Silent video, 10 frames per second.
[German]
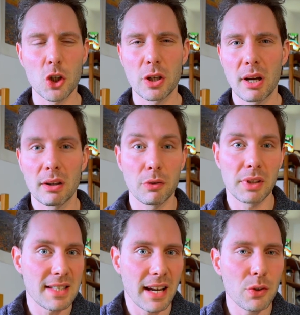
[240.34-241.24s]
stark auf
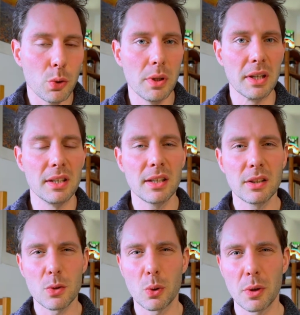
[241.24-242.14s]
ganz eintönige Dinge
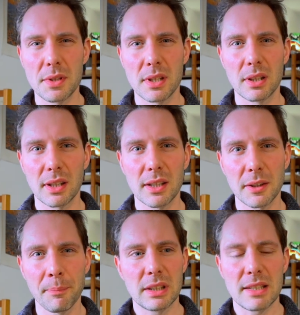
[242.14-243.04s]
zu
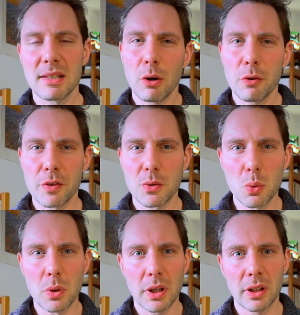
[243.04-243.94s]
konzentrieren. Das sind auch
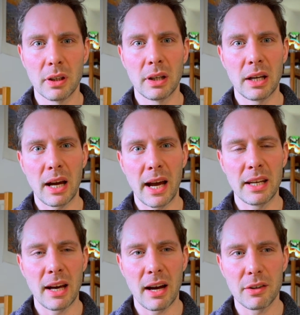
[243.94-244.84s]
Versuche,
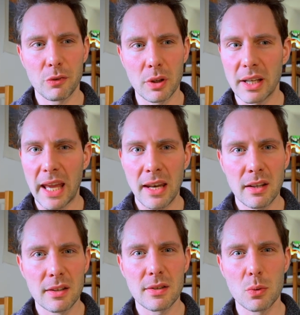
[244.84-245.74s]
eine Art von
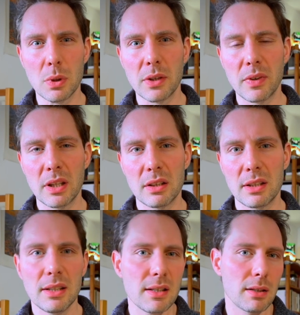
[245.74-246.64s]
Erkenntnis zu gewinnen, die
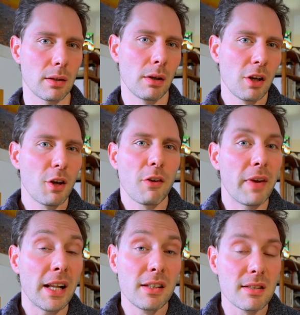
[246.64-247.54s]
diese
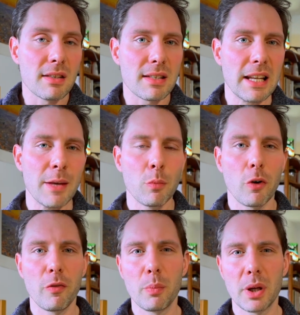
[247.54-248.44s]
Welt, dieses Leben
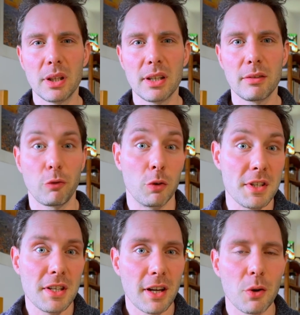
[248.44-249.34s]
offenbar nicht von
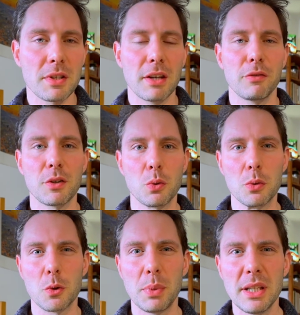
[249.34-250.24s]
sich aus einfach so
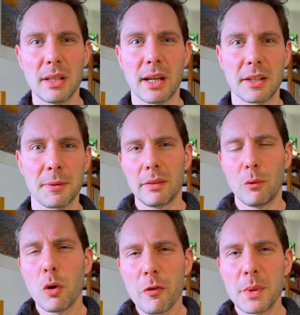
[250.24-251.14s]
zu bieten hat.
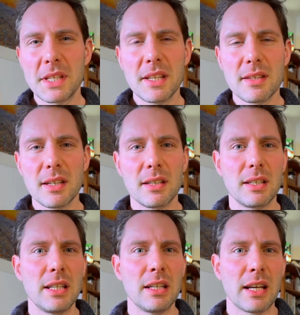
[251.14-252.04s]
Worauf bezieht sich
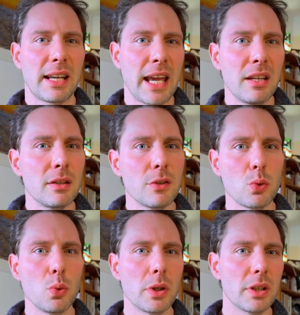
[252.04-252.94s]
die
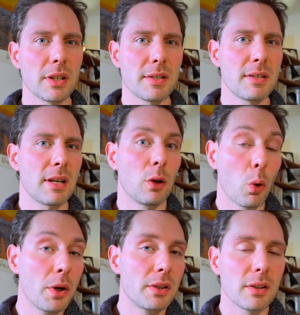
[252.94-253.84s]
Erkenntnissuche des
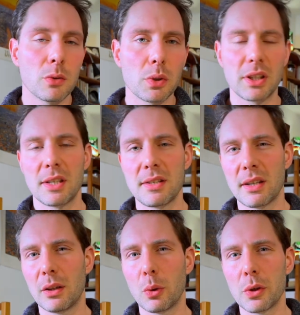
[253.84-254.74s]
Erleuchteten oder des
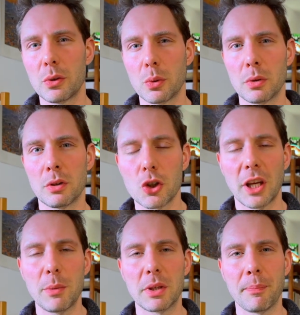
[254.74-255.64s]
nach Erleuchtung
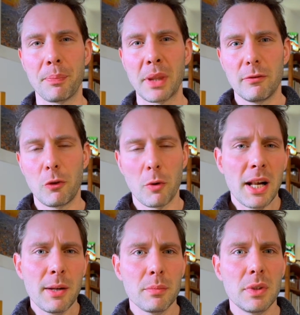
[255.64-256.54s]
Strebenden? Vor
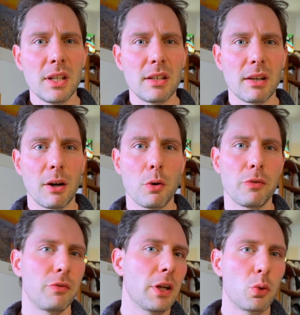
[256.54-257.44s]
allem nicht
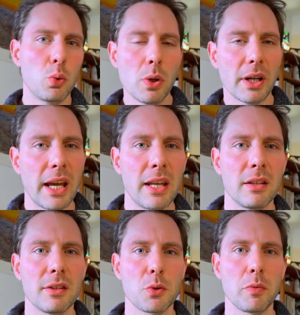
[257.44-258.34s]
auf
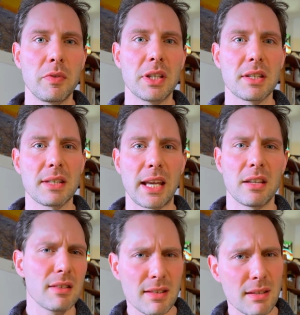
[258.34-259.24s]
Naturerkenntnis, so wie wir das kennen.
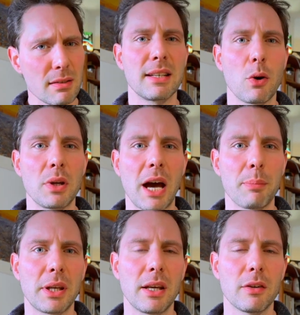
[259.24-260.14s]
Es ist auch eine
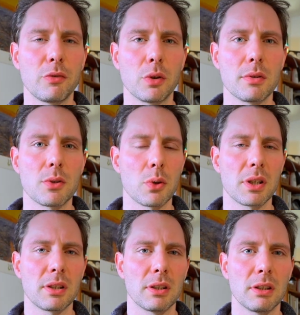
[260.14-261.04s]
Abkehr von
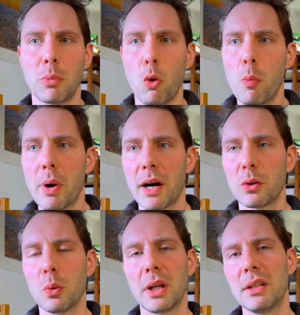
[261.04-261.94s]
solchen
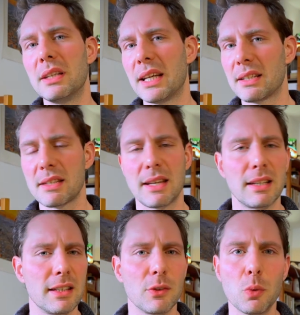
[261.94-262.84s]
Beobachtungen der
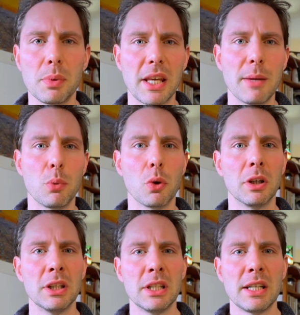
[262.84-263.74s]
tatsächlichen Umgebung,
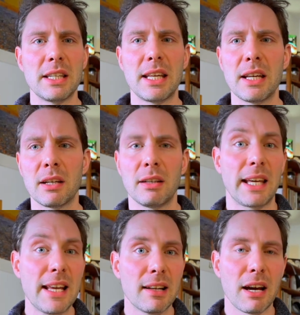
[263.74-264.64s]
der
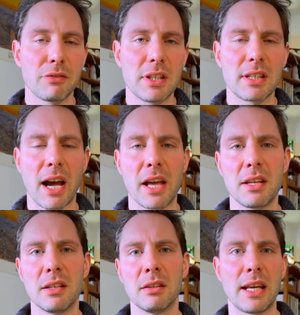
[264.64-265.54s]
Regelhaftigkeit
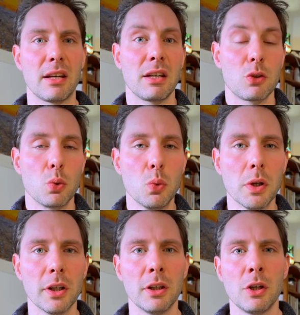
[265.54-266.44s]
in der
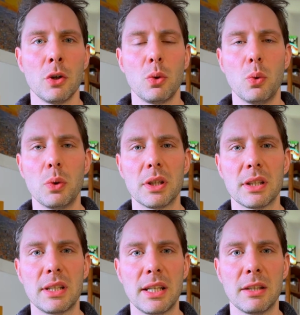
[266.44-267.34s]
Natur oder
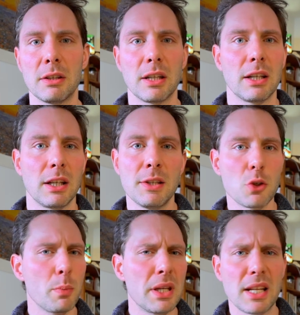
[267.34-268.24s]
den äh,
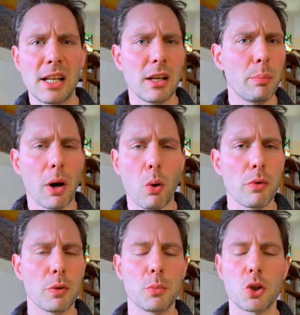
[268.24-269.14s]
instrumentellen Gebrauch
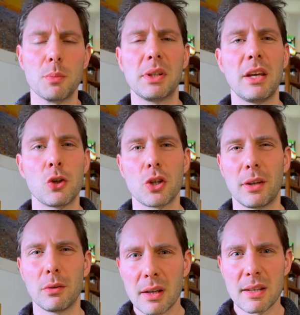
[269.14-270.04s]
von bestimmten
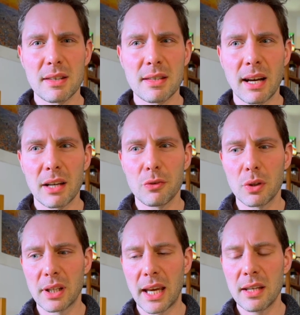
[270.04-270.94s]
Gegenständen. Und es ist eine Art
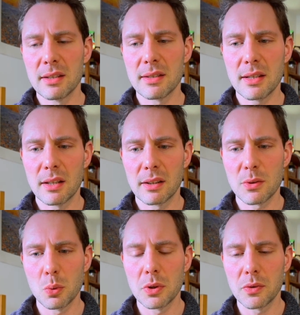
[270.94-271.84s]
von Erkenntnis, die da
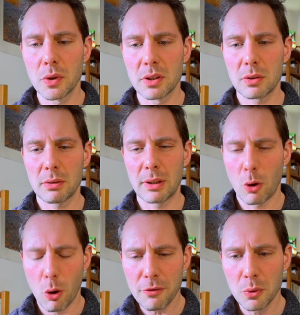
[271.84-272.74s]
gesucht wird,
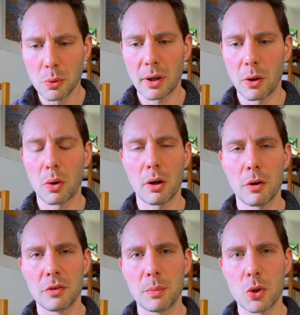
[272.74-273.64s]
eine Hoffnung auch
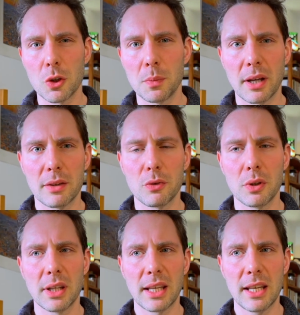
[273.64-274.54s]
auf eine bestimmte Art von
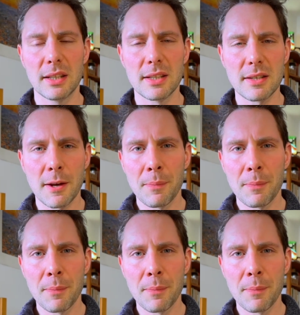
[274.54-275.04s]
von Erkenntnis,